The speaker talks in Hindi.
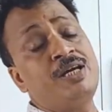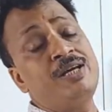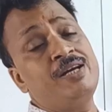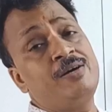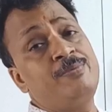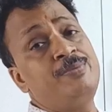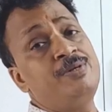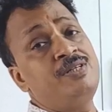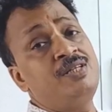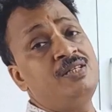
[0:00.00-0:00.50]
चाय
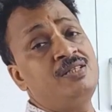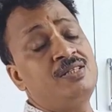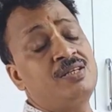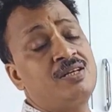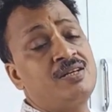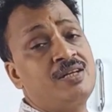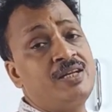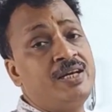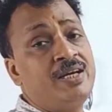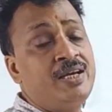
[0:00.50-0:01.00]
का बिजनेस
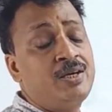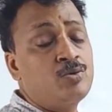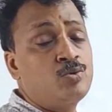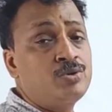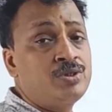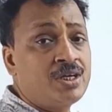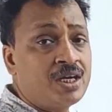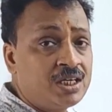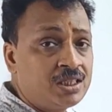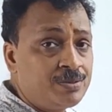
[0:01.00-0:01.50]
करना है
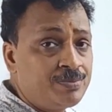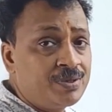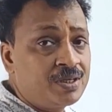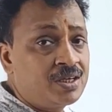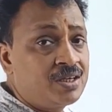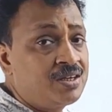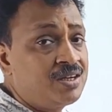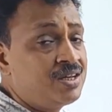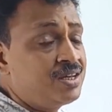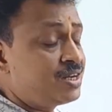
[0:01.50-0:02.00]
गुजरात में
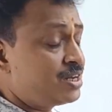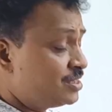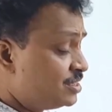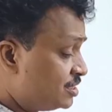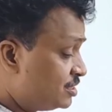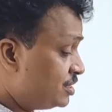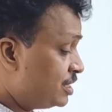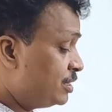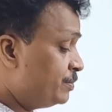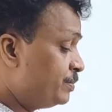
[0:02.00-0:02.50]
करना है
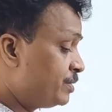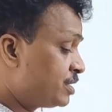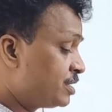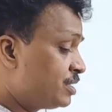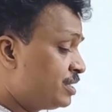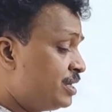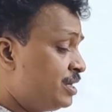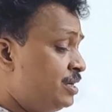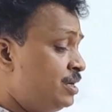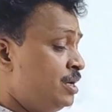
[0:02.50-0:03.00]
राजस्थान में
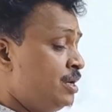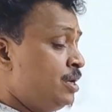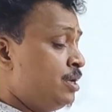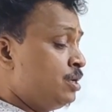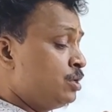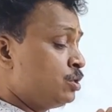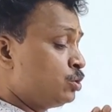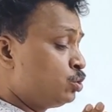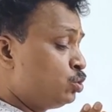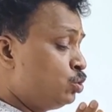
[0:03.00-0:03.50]
करना है
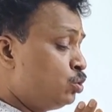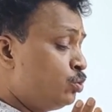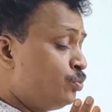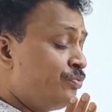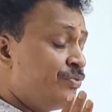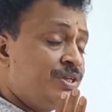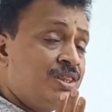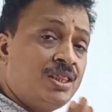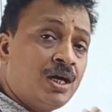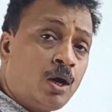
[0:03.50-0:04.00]
तो
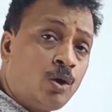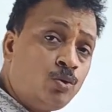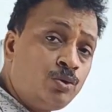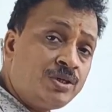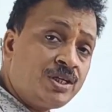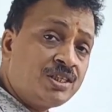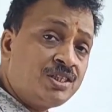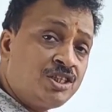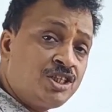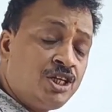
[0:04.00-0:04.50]

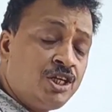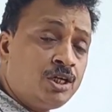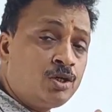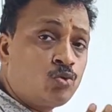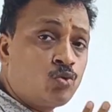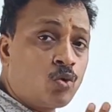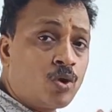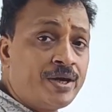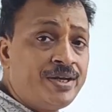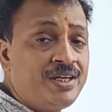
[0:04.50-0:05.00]
विदाउट अच्छी
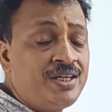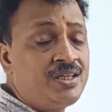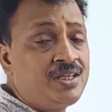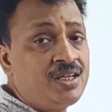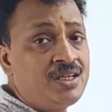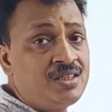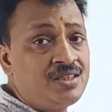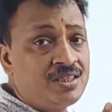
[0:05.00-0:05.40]
क्वालिटी